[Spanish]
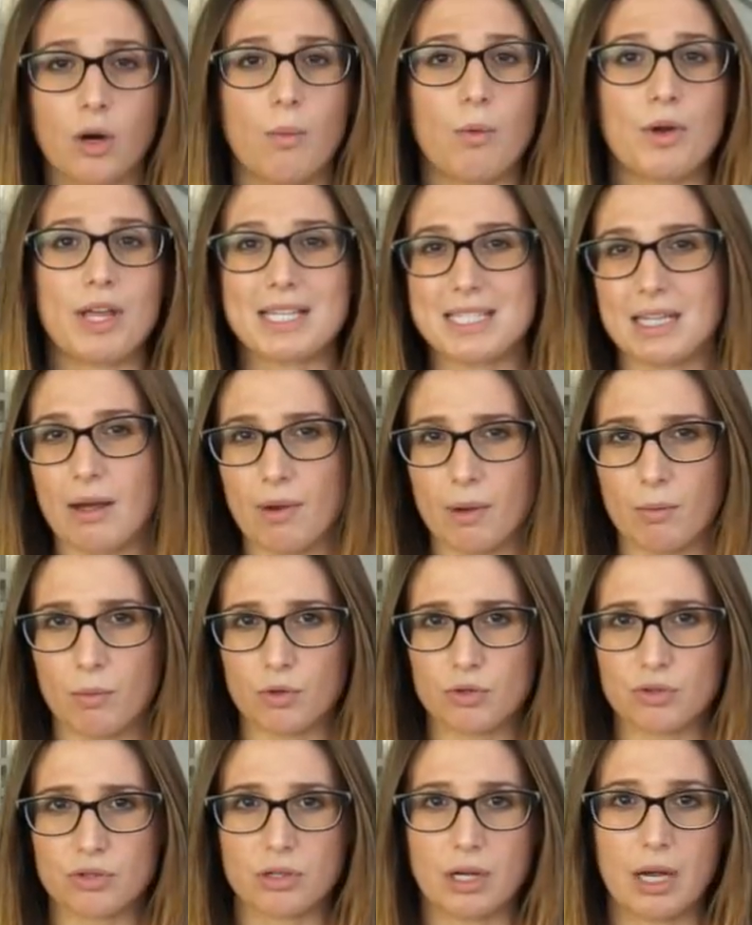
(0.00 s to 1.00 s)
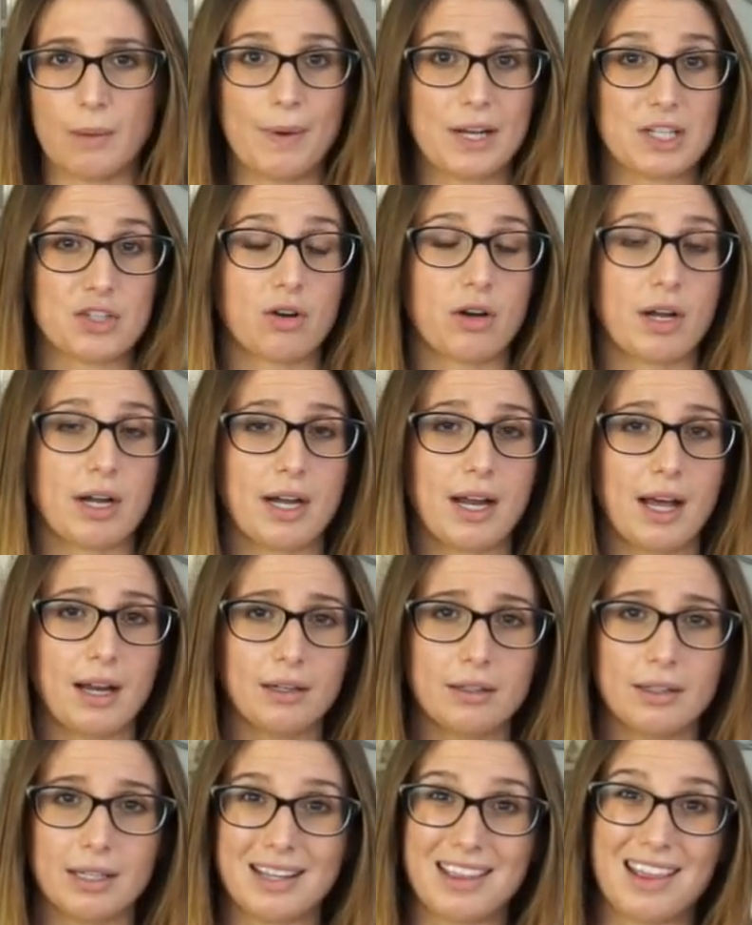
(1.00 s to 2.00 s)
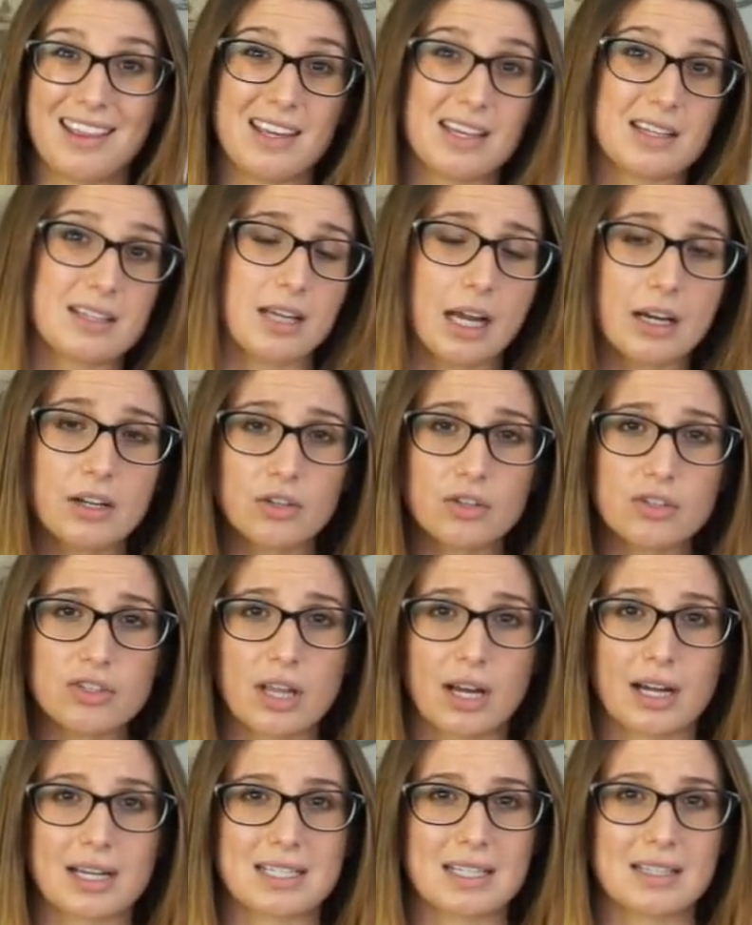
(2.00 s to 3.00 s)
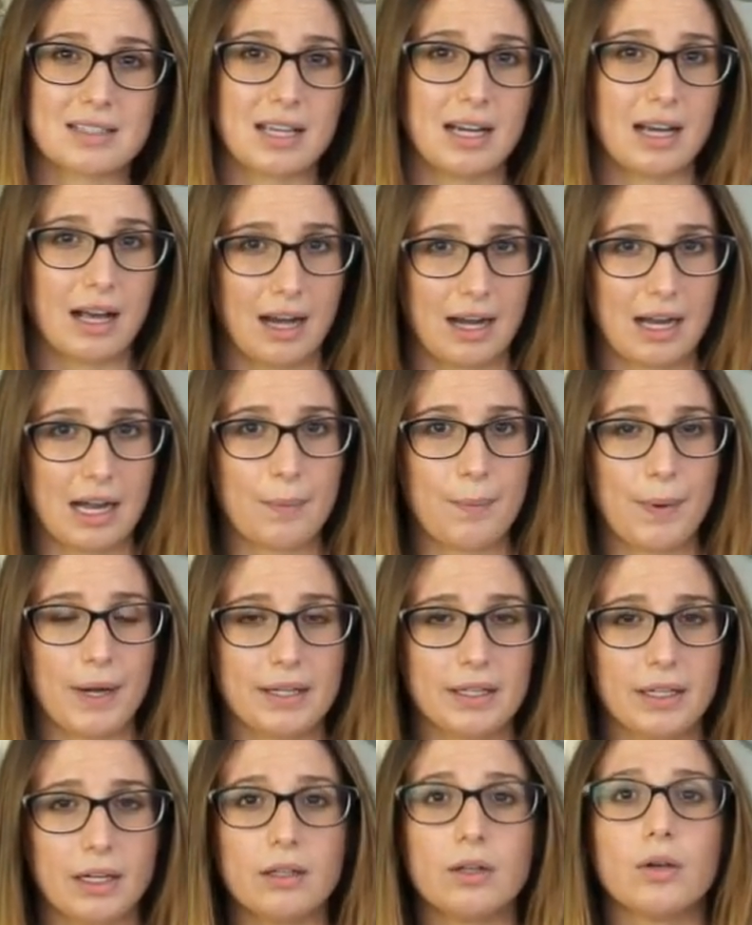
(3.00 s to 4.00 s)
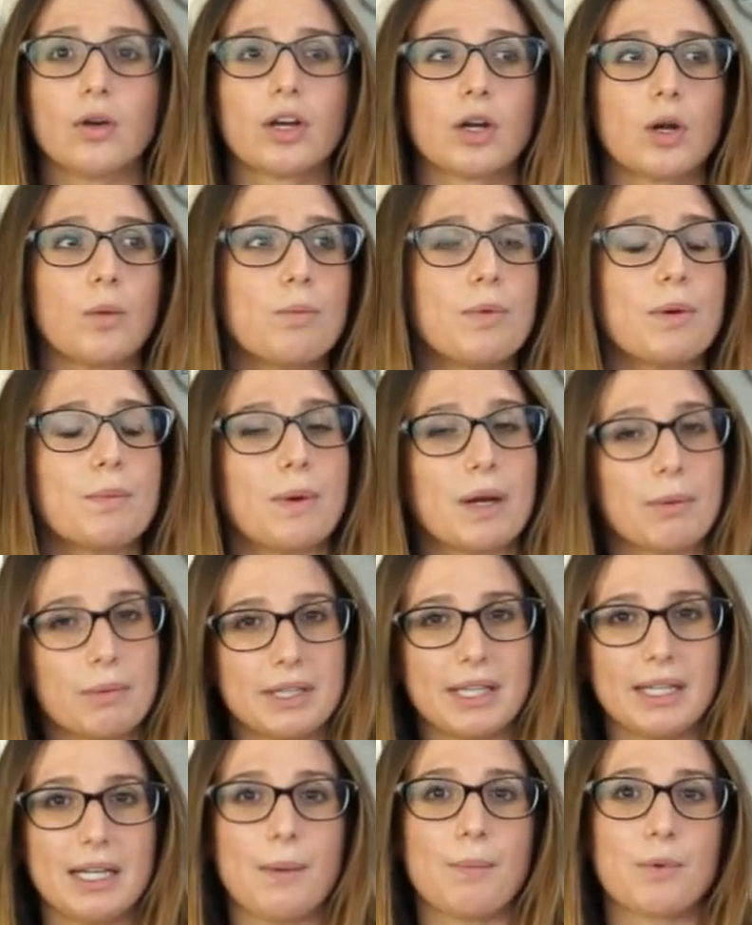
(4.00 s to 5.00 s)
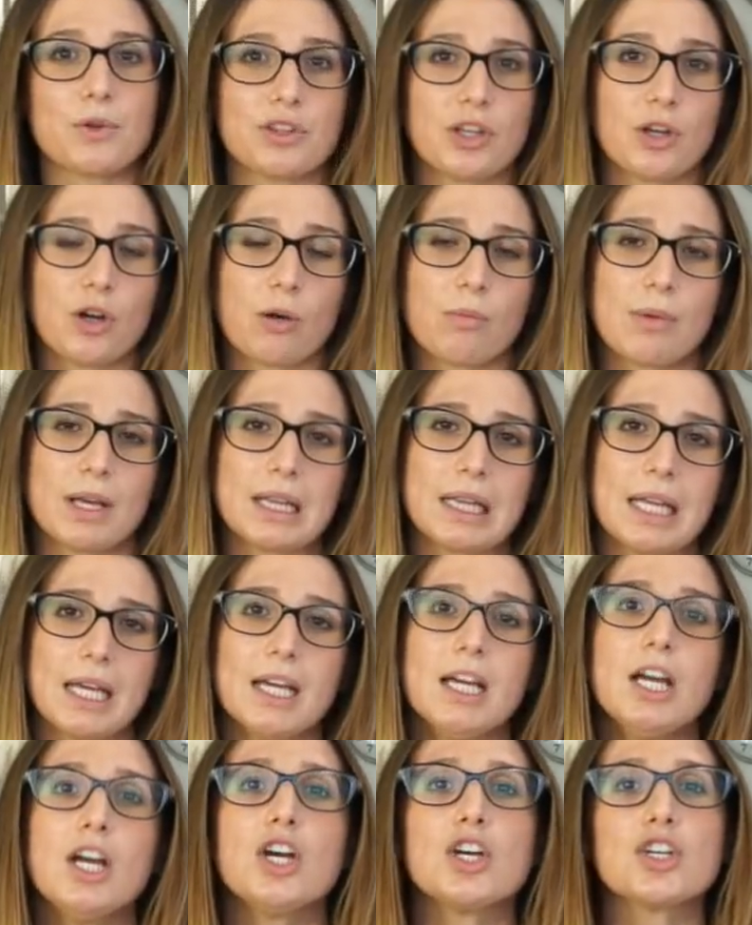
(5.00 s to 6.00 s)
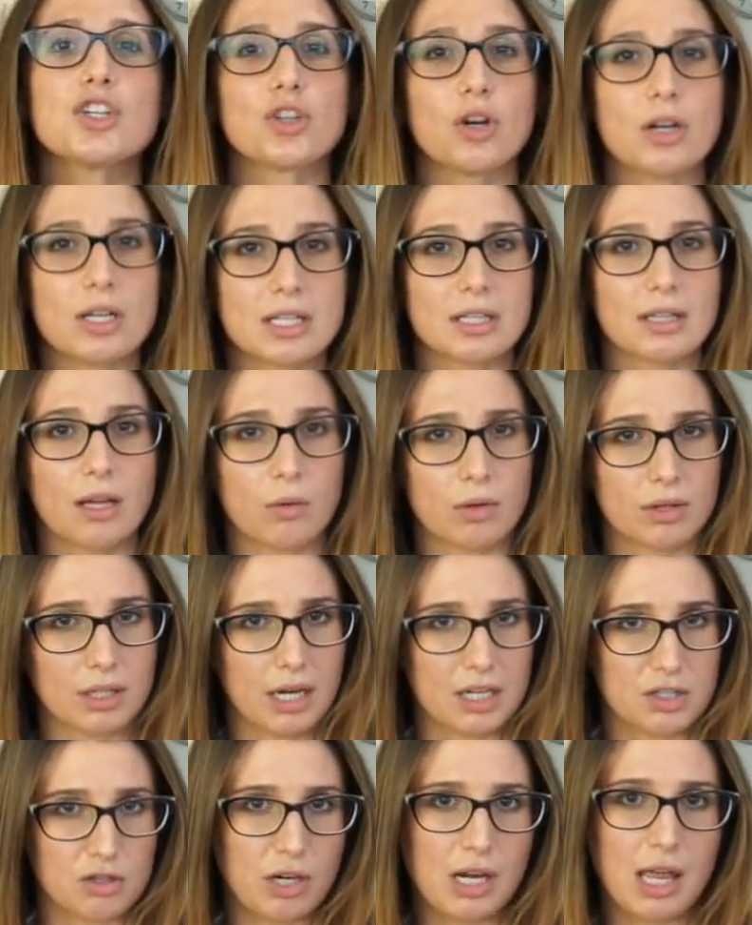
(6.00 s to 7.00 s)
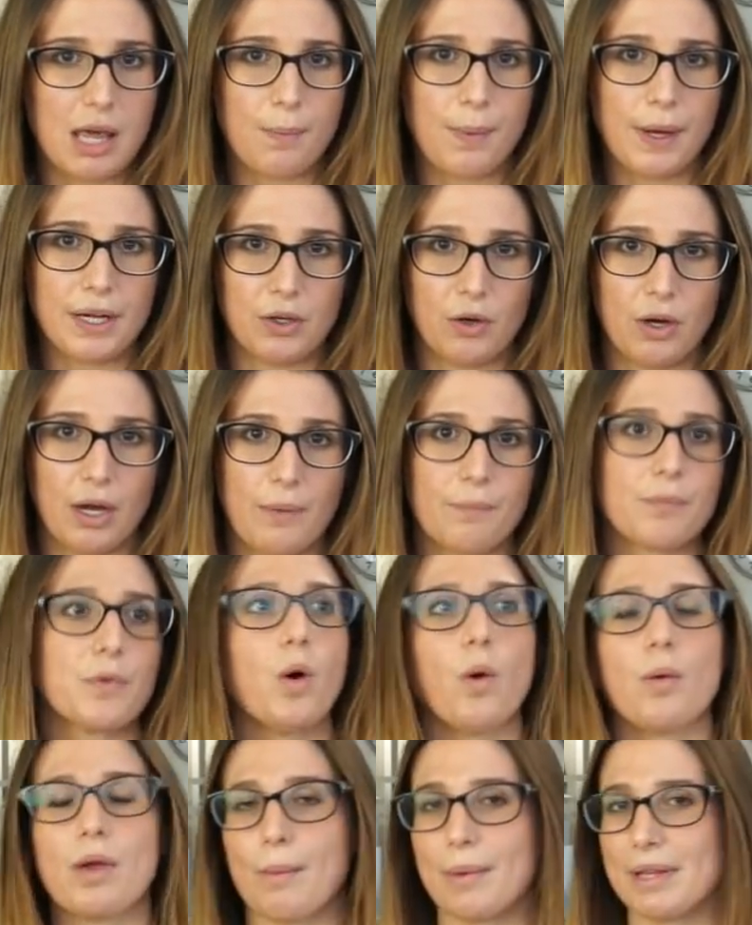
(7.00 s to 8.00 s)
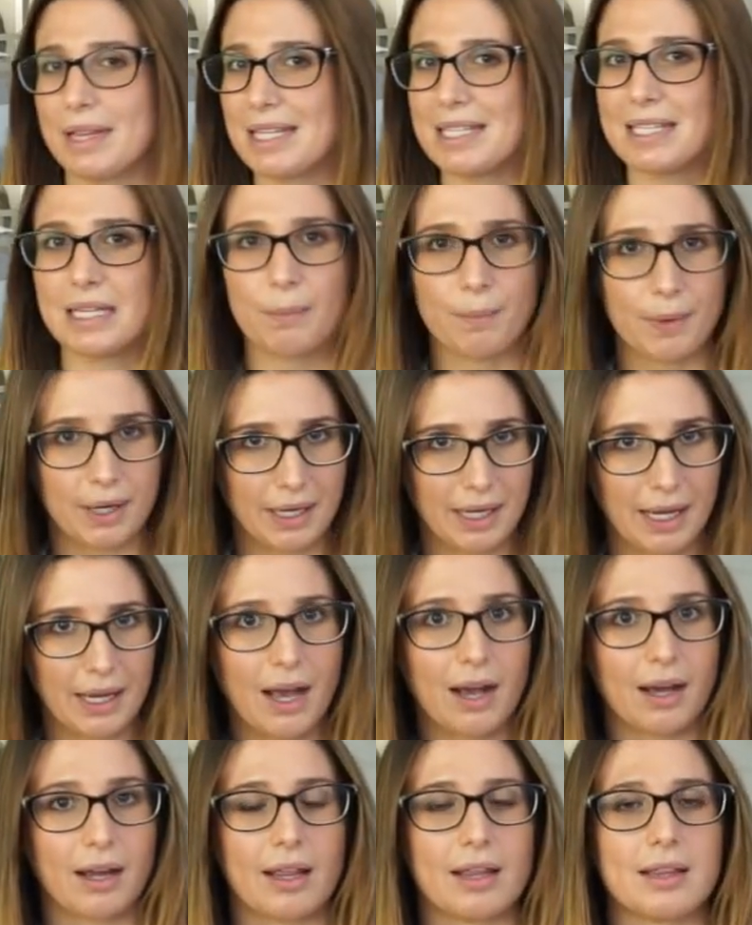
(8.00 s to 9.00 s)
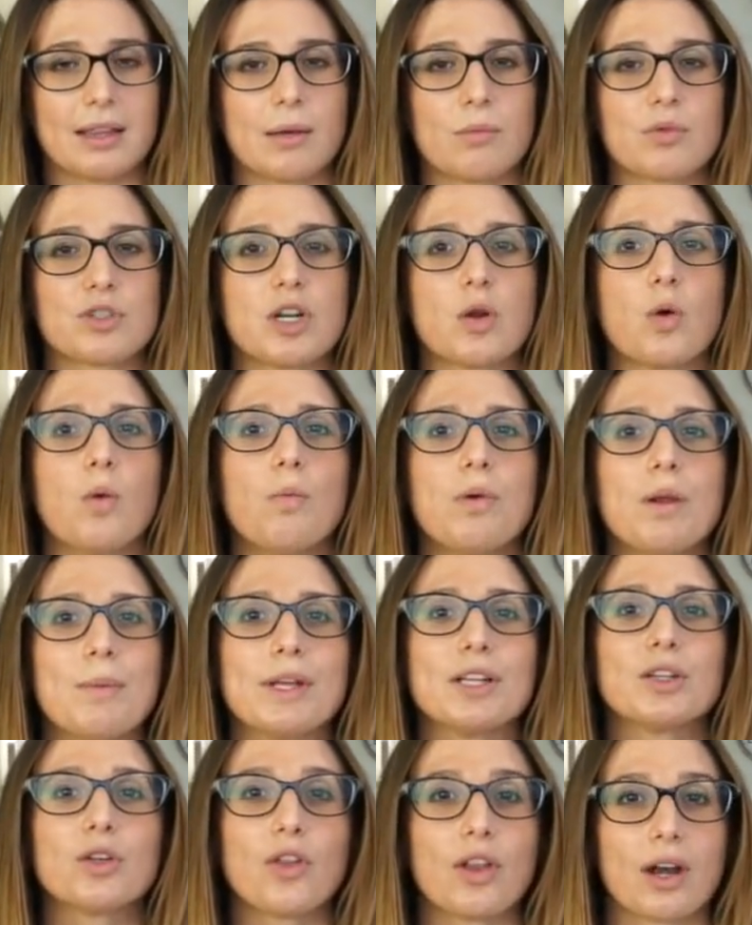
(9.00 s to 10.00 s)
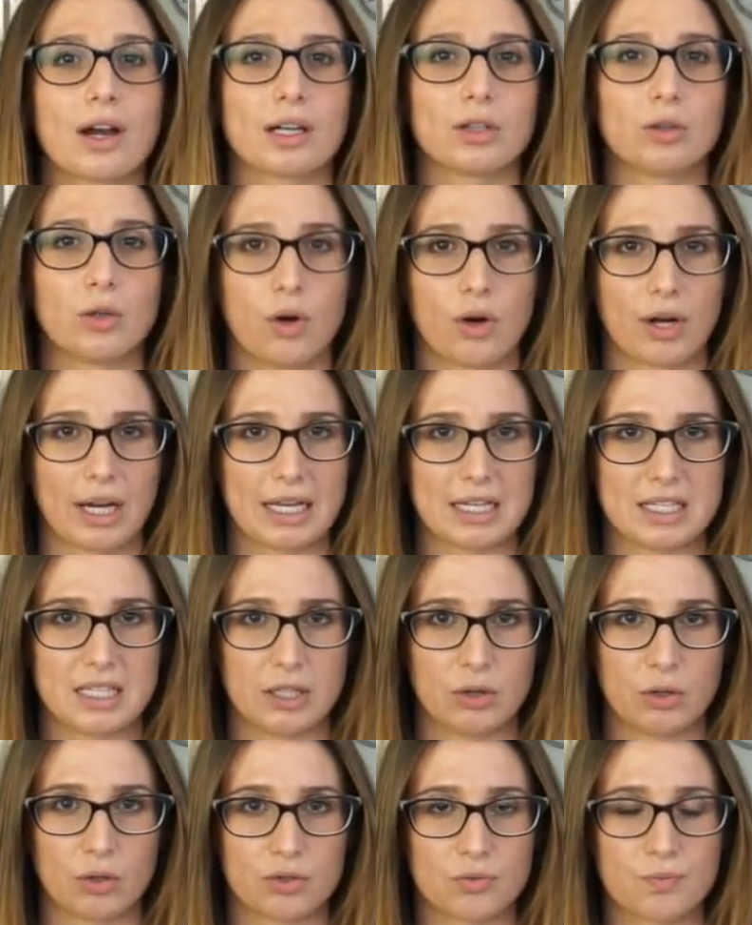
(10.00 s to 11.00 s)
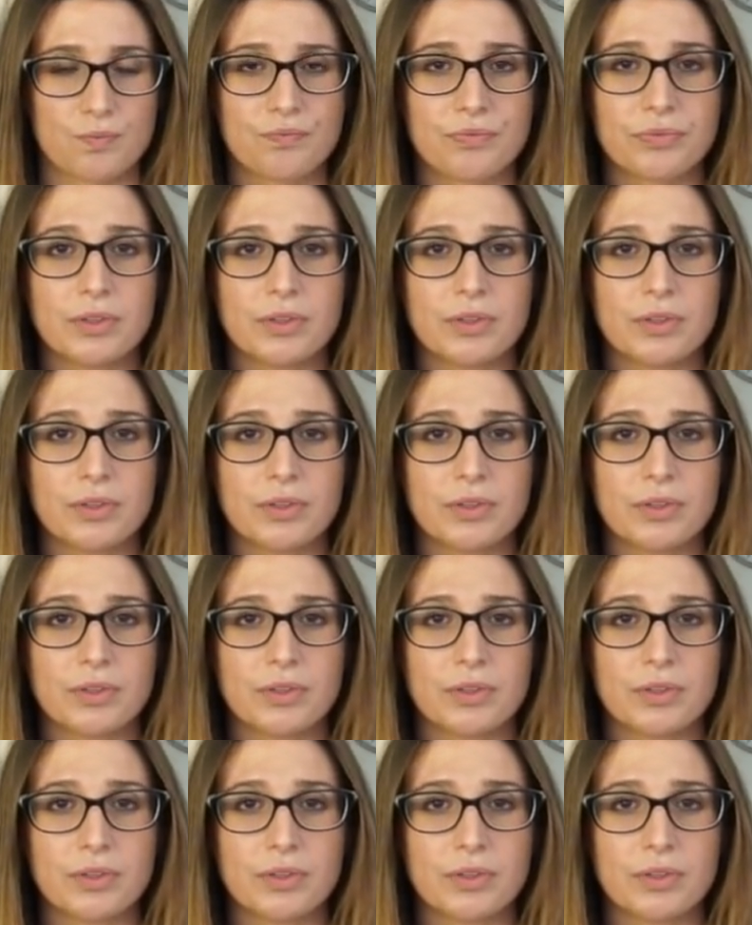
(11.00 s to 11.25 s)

como ya sabemos, el plazo general es de 10 años de residencia legal en España, lo que nos permitiría posteriormente solicitar nuestra nacionalidad española, obviamente siempre que acreditemos el cumplimiento del resto de los requisitos.